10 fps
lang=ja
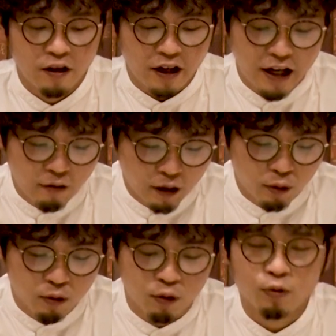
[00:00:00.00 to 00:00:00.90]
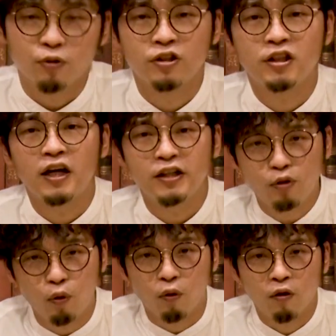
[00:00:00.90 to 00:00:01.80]
令和のこの時代
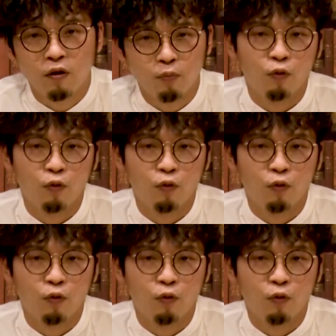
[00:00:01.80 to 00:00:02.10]
以降、